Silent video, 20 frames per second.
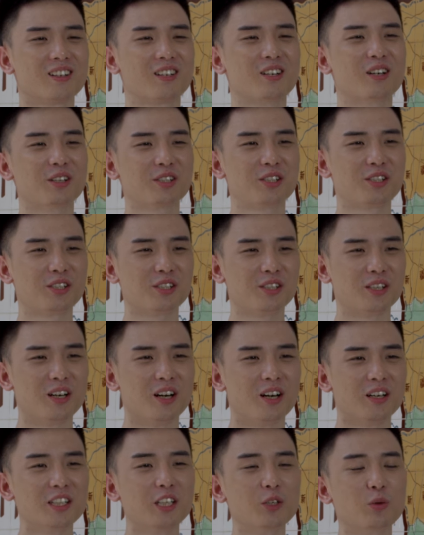可
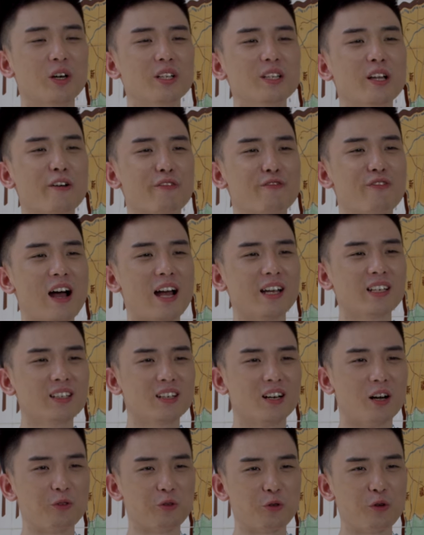是日文的发
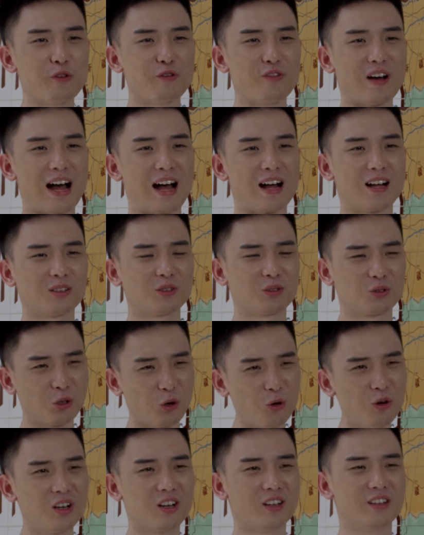音和语法
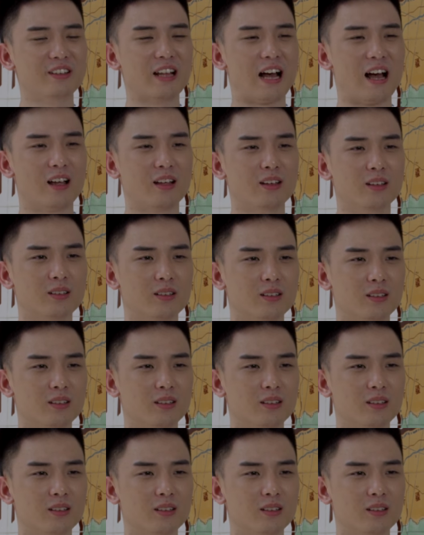都很难。